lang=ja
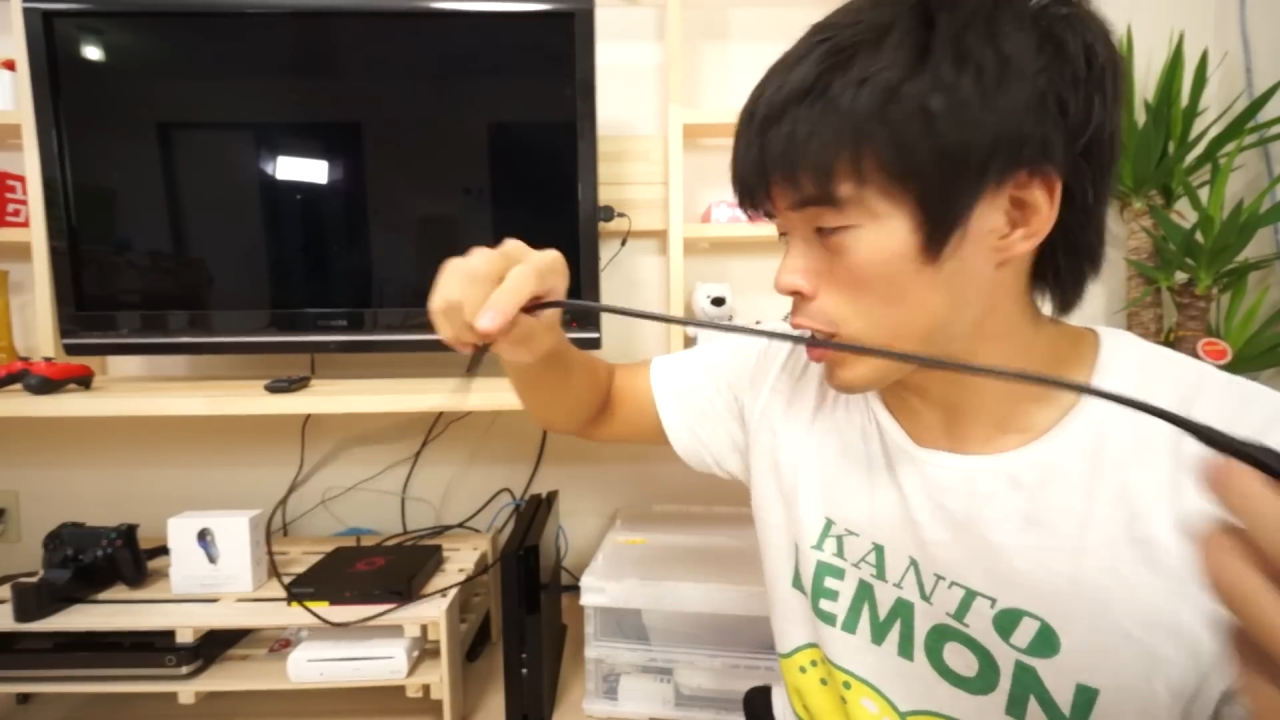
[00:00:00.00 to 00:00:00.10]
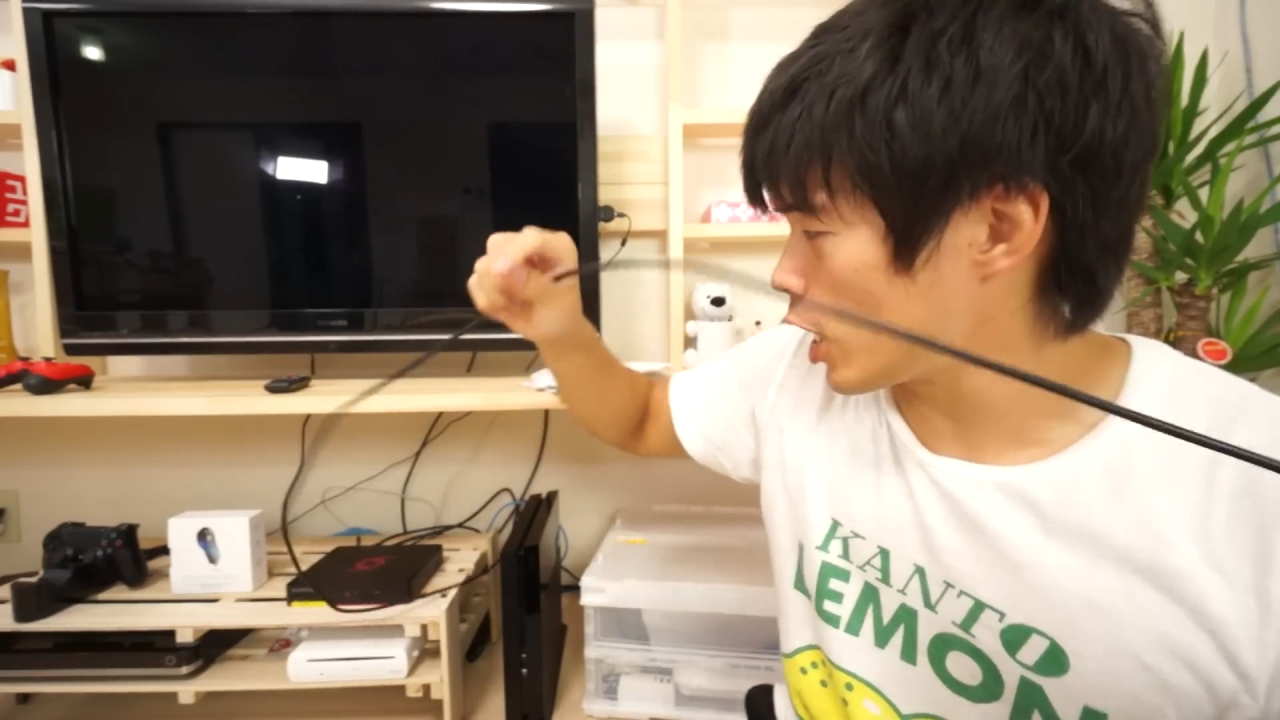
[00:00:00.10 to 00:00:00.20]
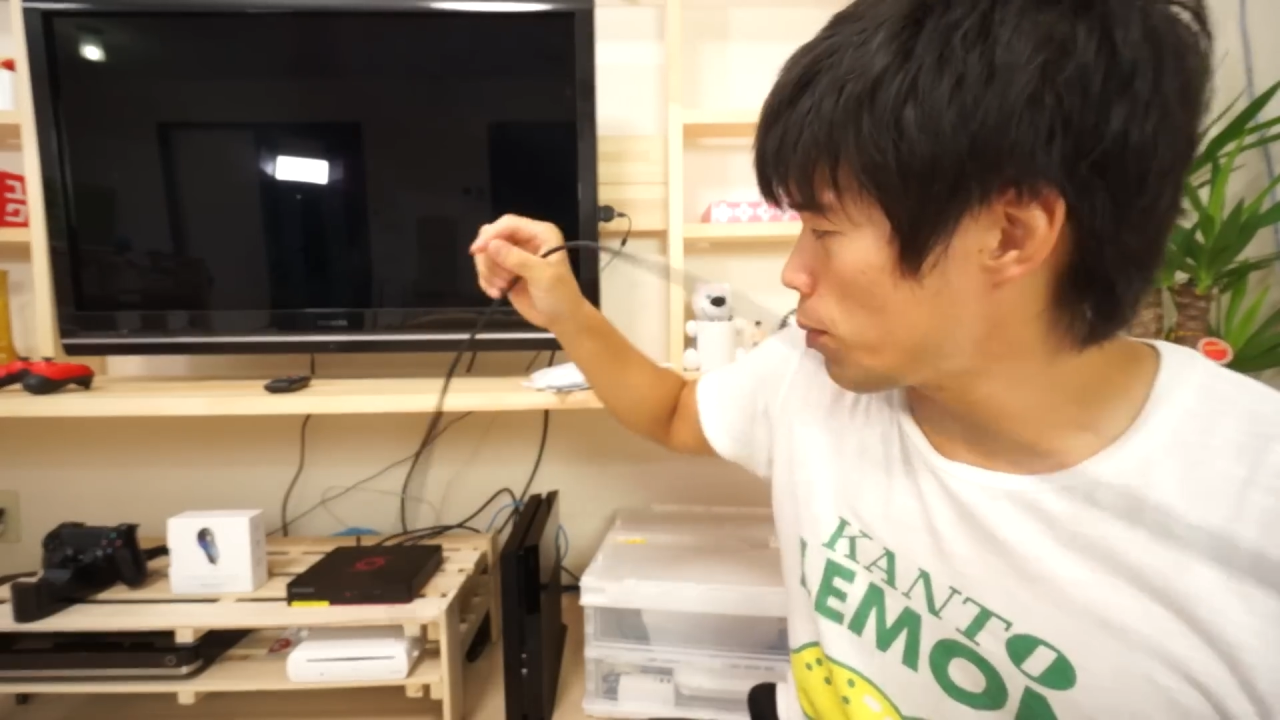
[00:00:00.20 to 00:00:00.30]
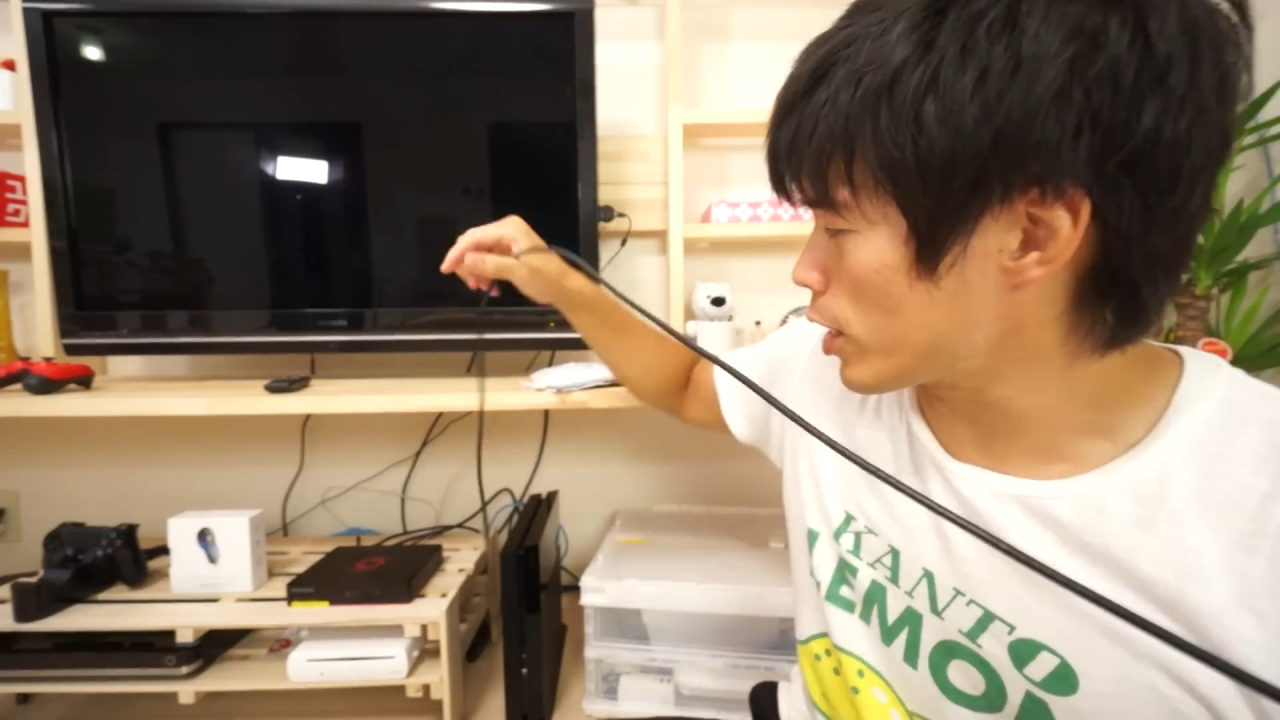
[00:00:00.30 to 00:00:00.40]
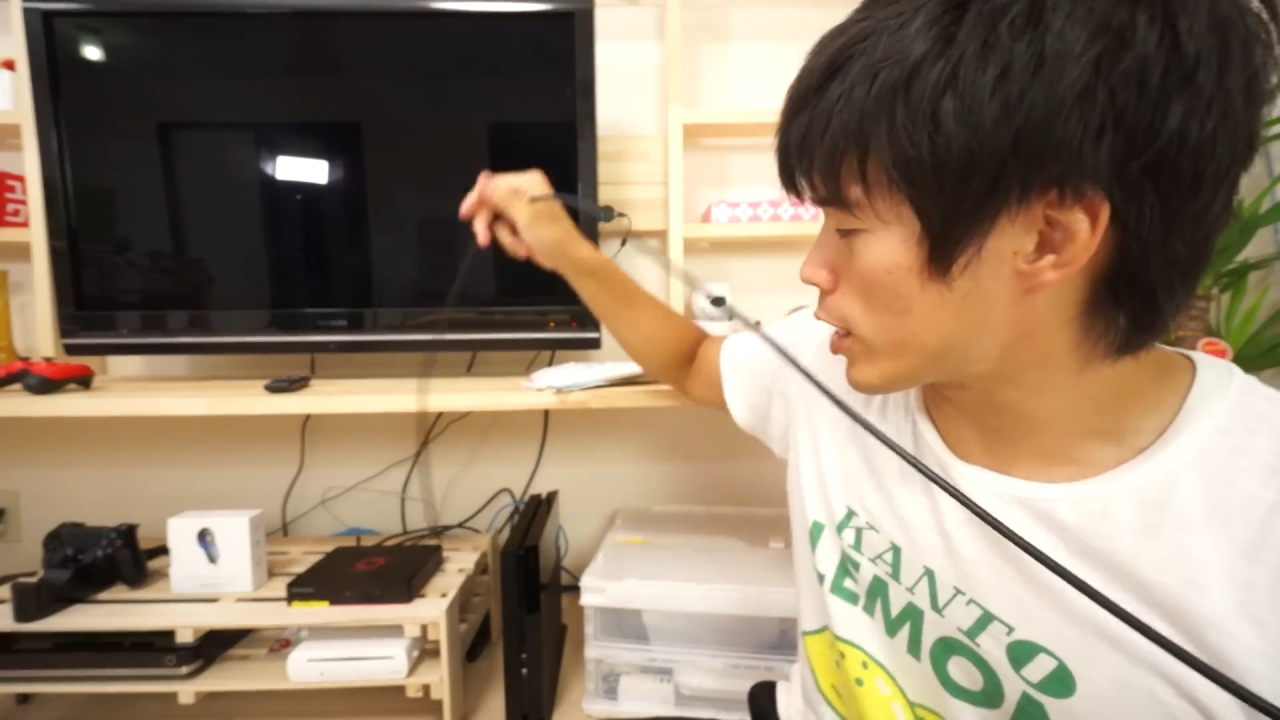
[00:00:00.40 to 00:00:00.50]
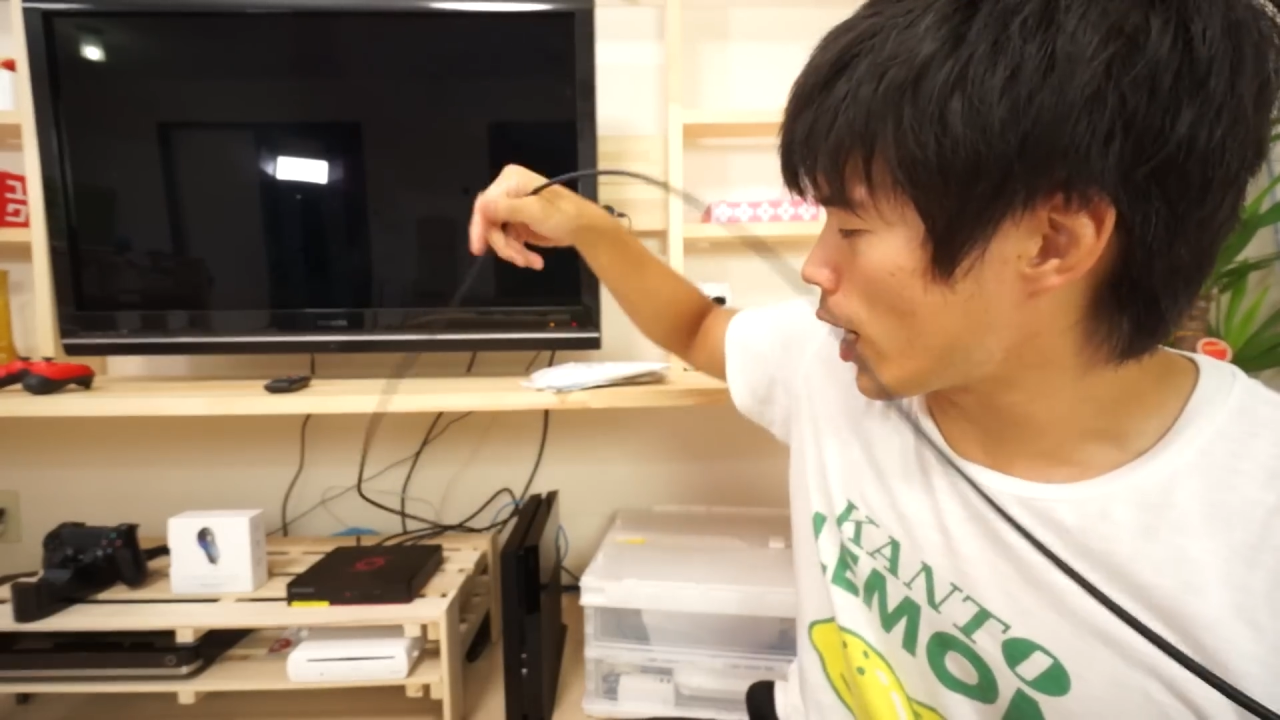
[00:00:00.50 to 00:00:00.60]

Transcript: テレビに